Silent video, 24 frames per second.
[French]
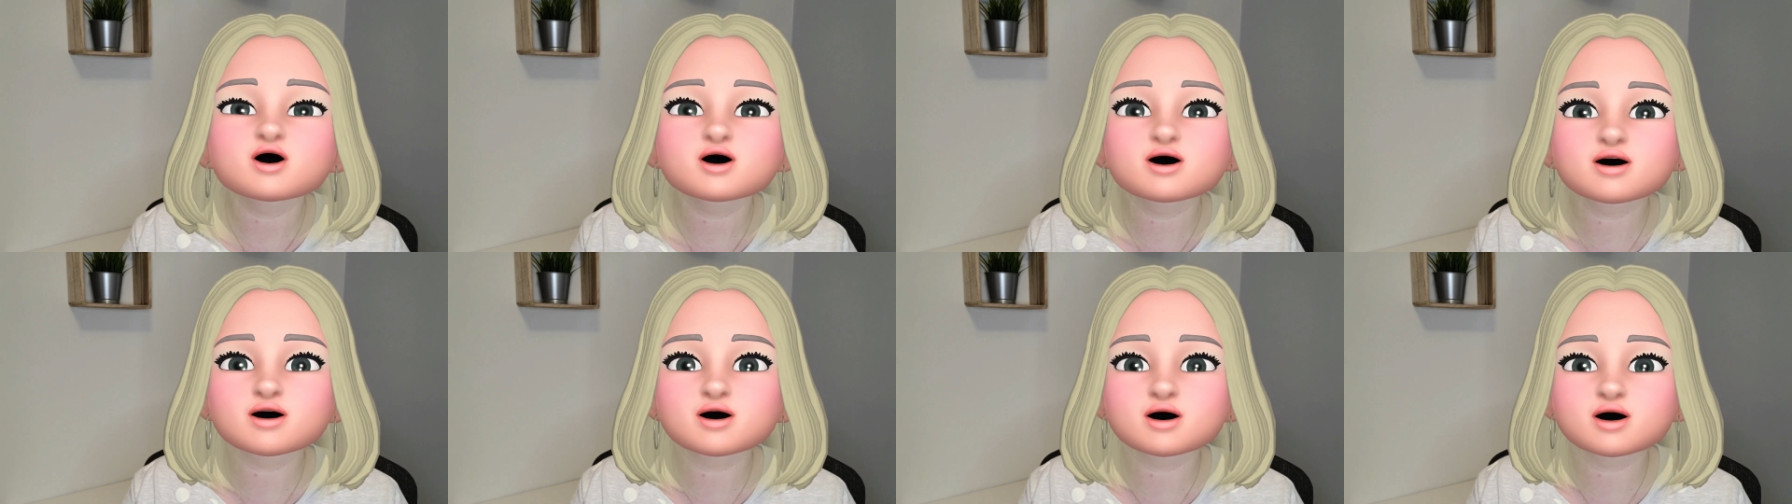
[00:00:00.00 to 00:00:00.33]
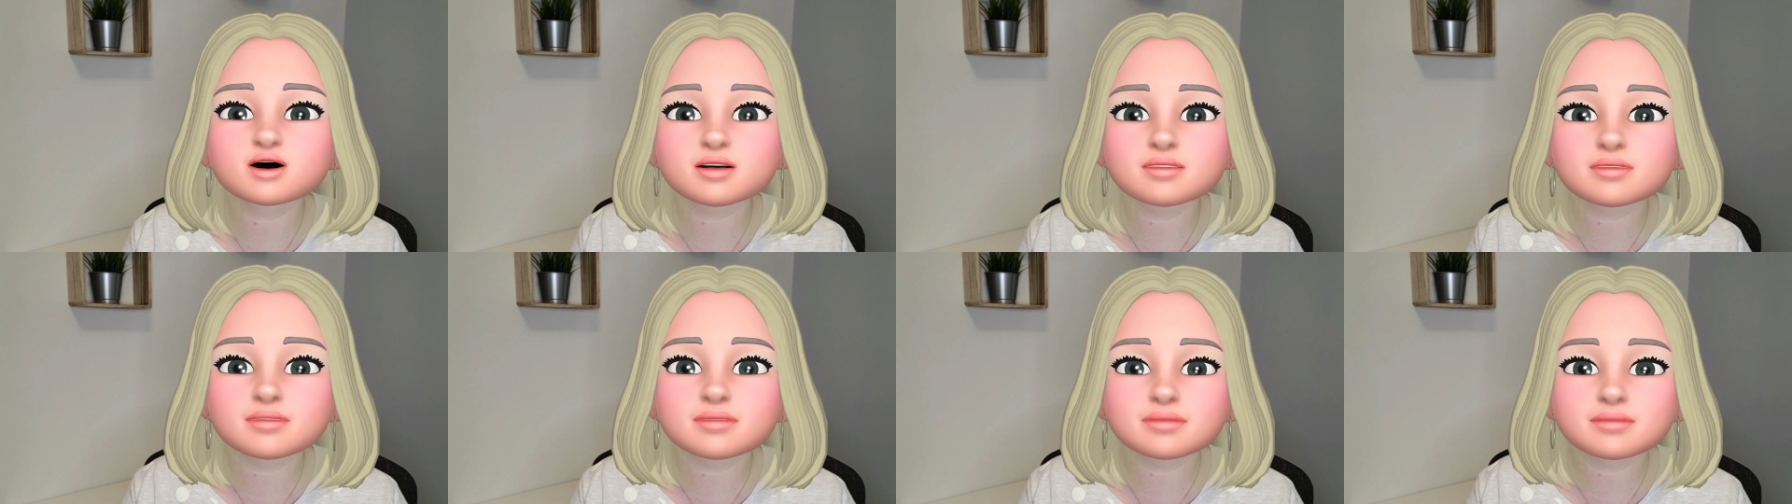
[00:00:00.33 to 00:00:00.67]
de
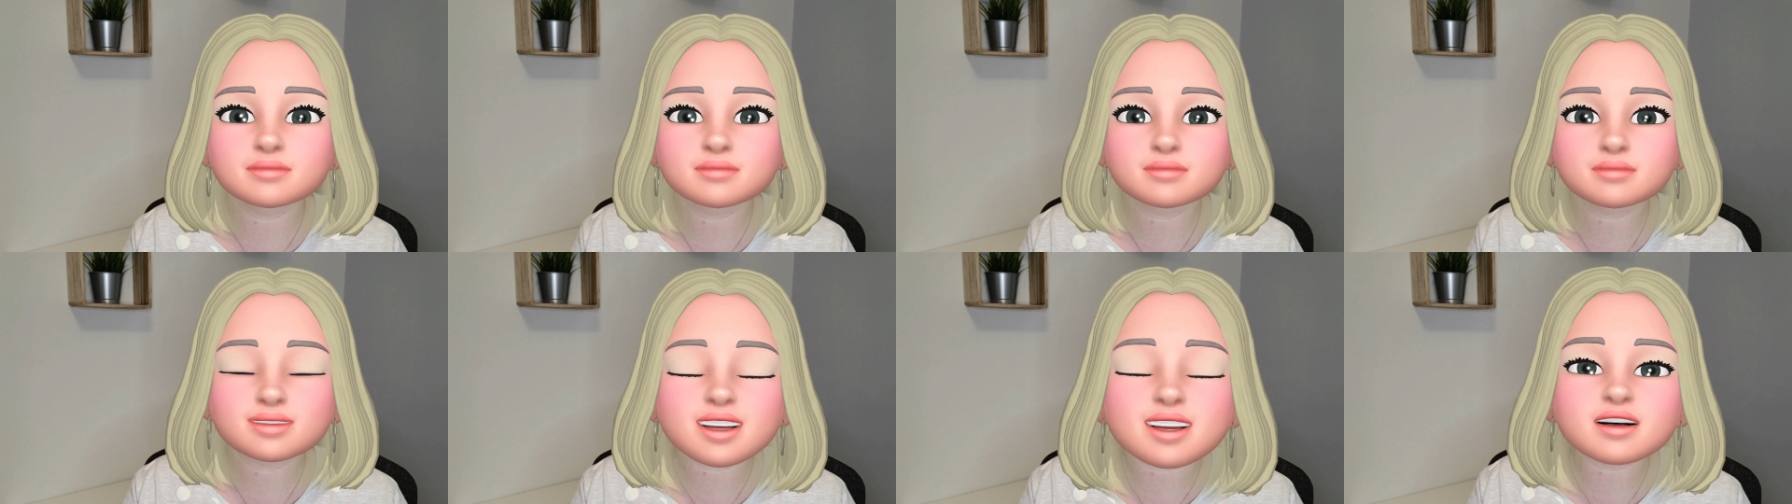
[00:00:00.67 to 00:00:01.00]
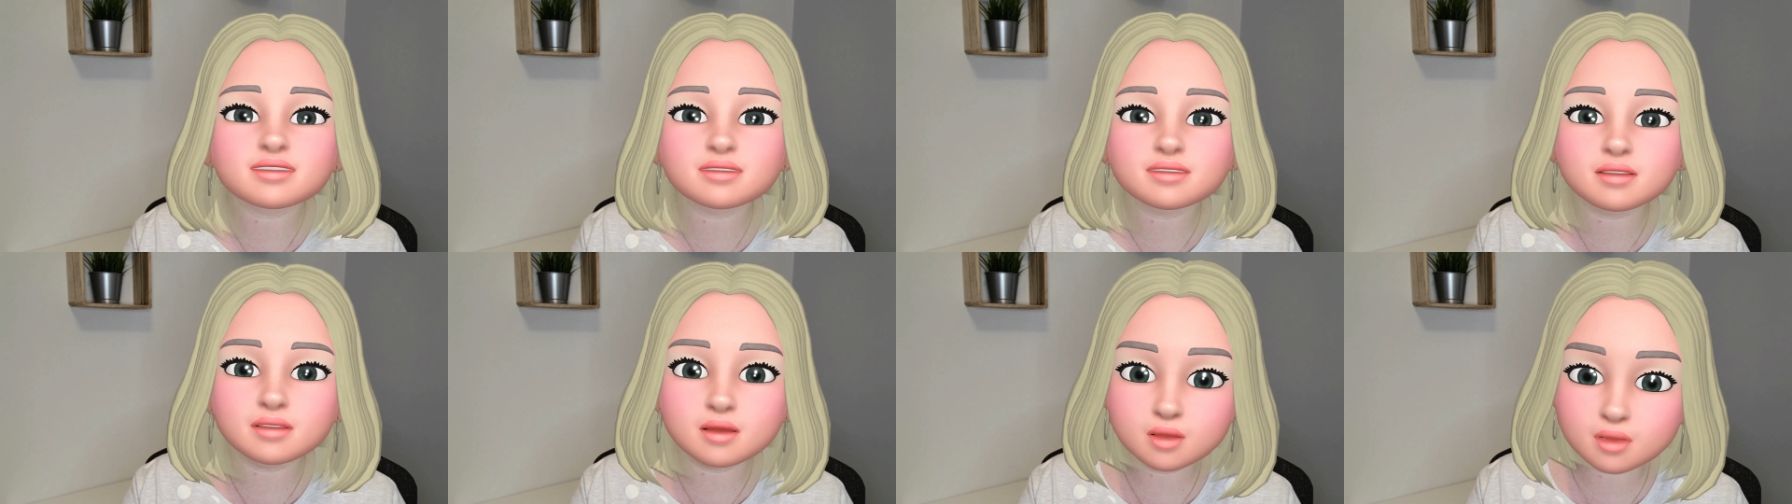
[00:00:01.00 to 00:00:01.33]
hum,
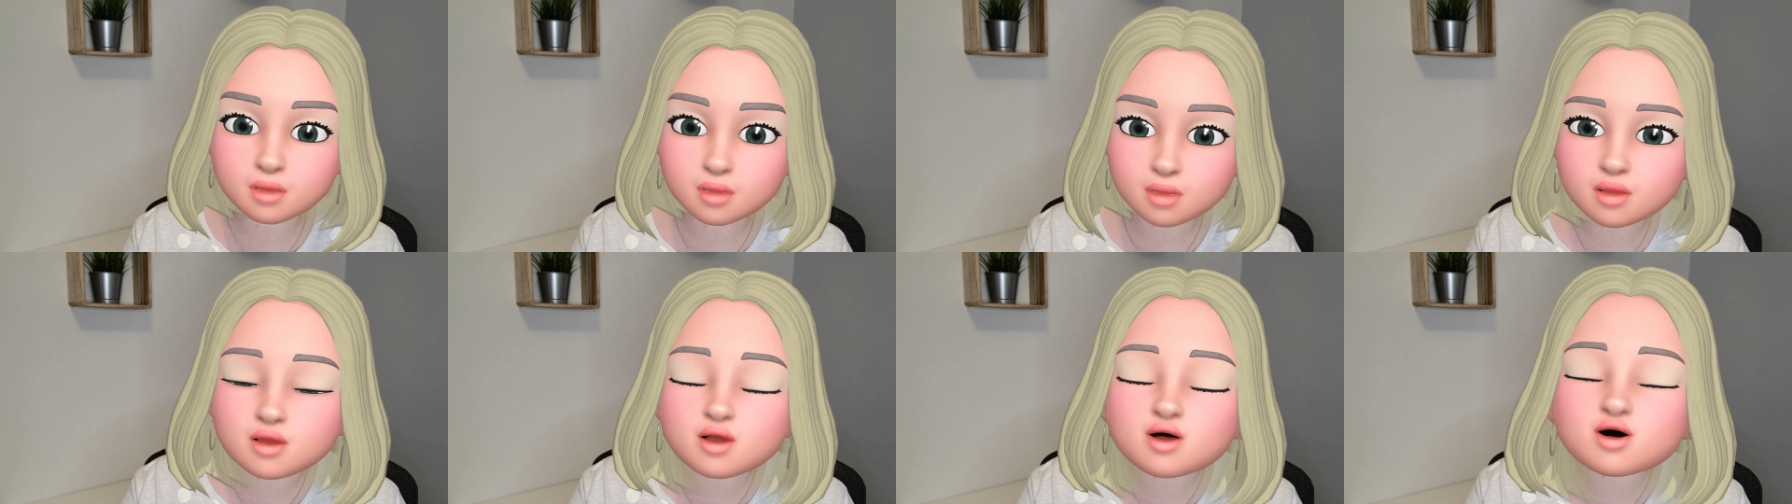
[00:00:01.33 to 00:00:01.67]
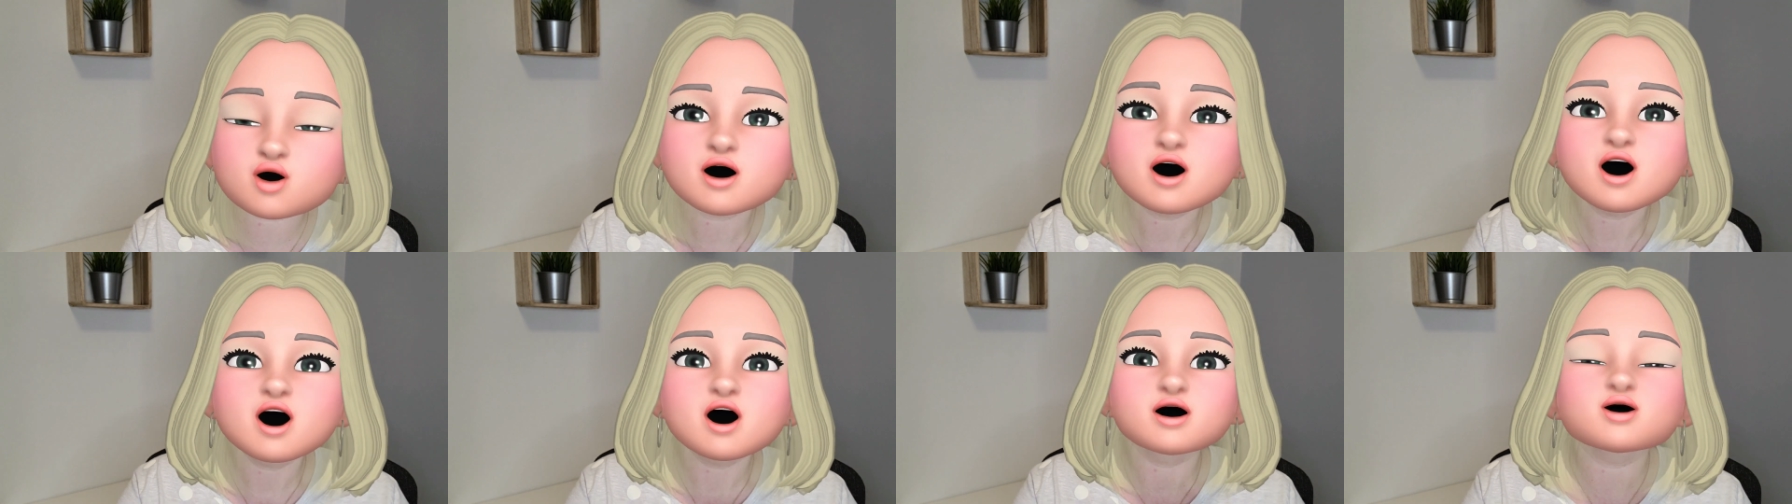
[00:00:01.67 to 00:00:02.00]
travaux
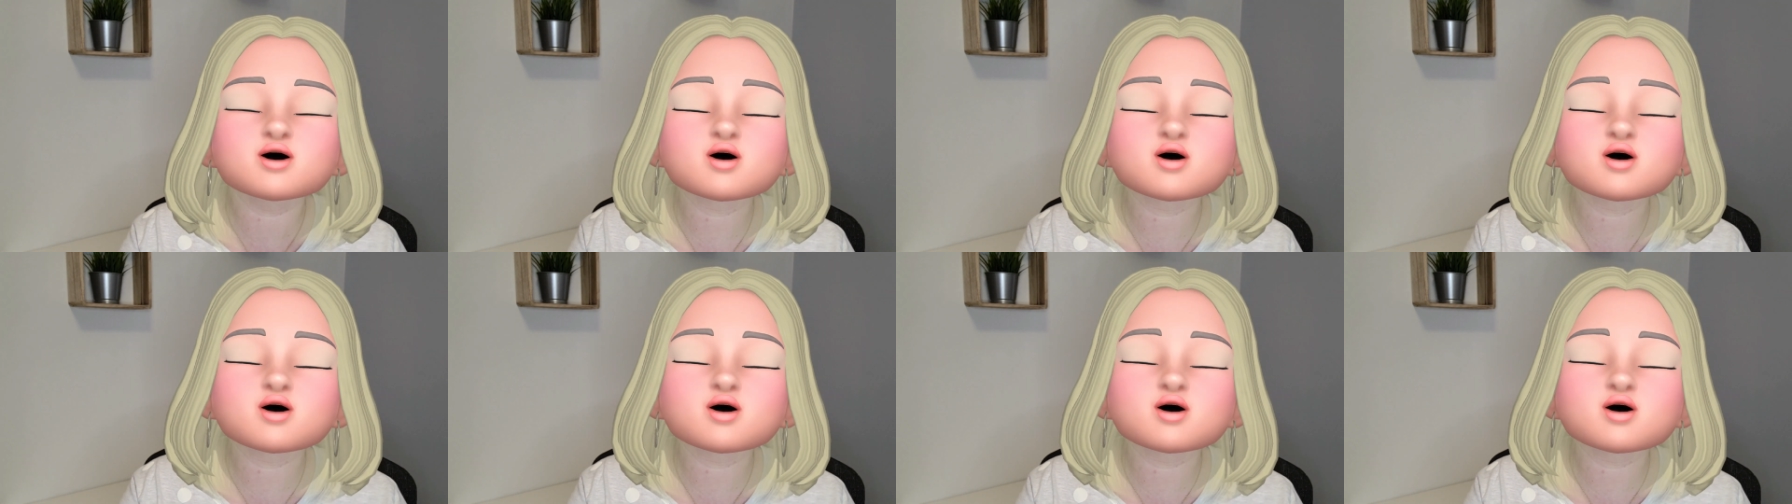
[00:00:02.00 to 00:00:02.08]
lourds.